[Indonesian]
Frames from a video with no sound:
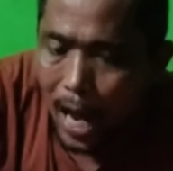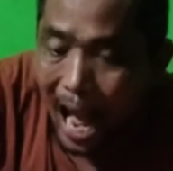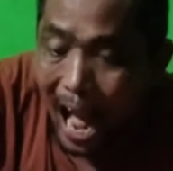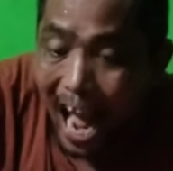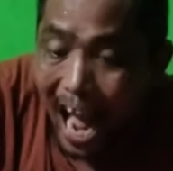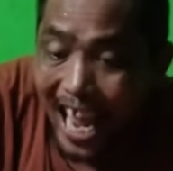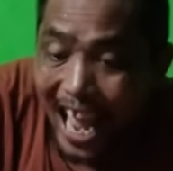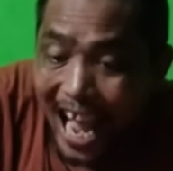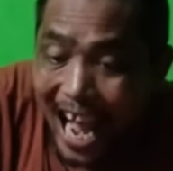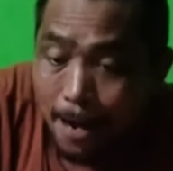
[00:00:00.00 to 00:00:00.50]

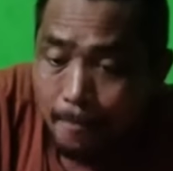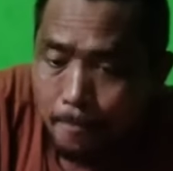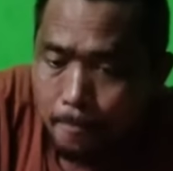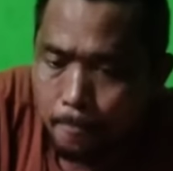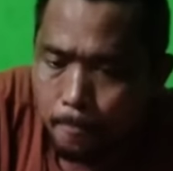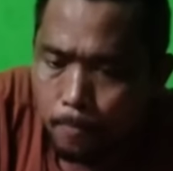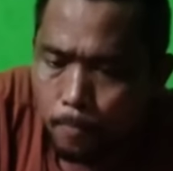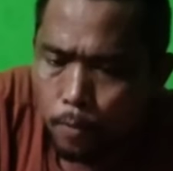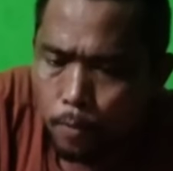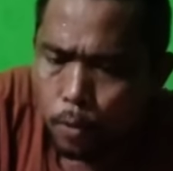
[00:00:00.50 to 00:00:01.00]

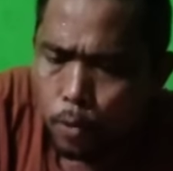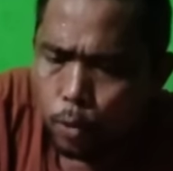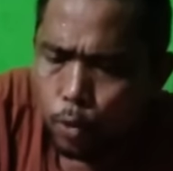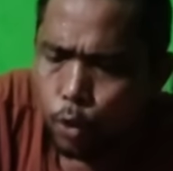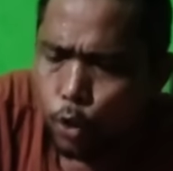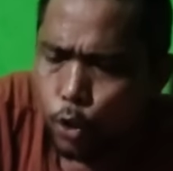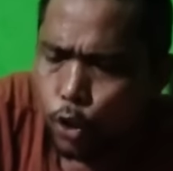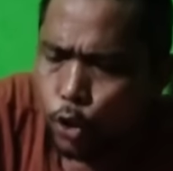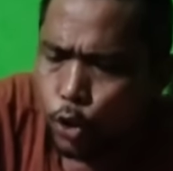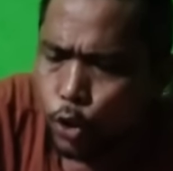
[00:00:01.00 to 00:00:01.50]
Ayam!
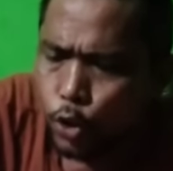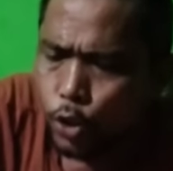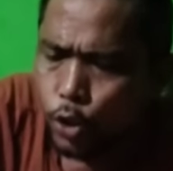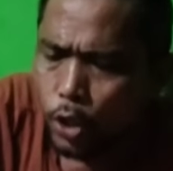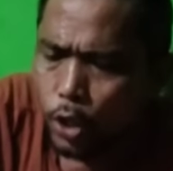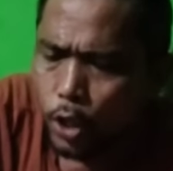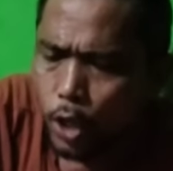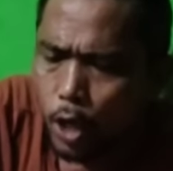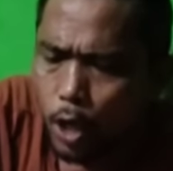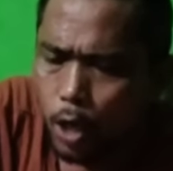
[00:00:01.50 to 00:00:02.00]
Wih,
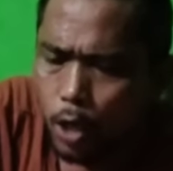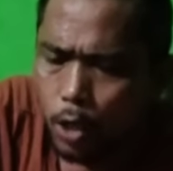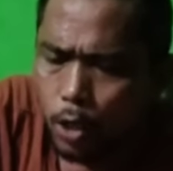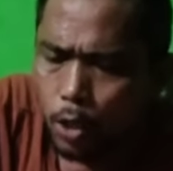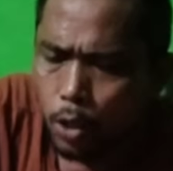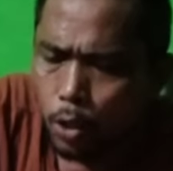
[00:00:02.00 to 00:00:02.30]
jadilah